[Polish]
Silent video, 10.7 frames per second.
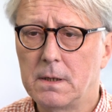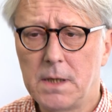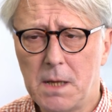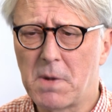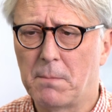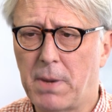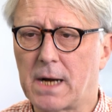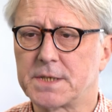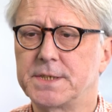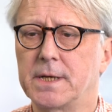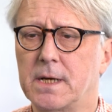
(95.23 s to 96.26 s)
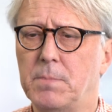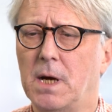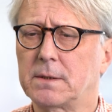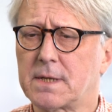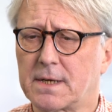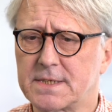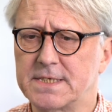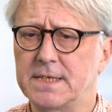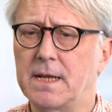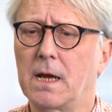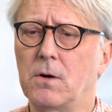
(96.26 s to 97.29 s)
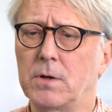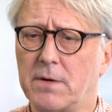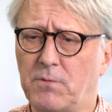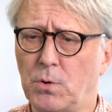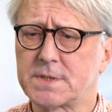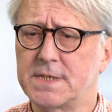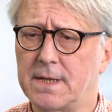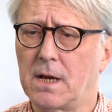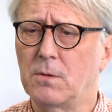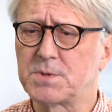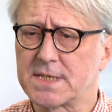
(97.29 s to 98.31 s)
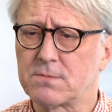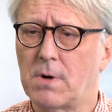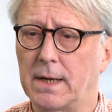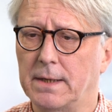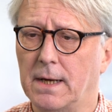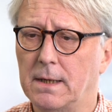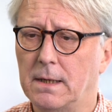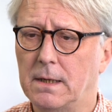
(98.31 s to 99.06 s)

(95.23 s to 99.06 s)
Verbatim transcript: nie ma bardziej chyba atrakcyjnego i rewolucyjnego przesłania.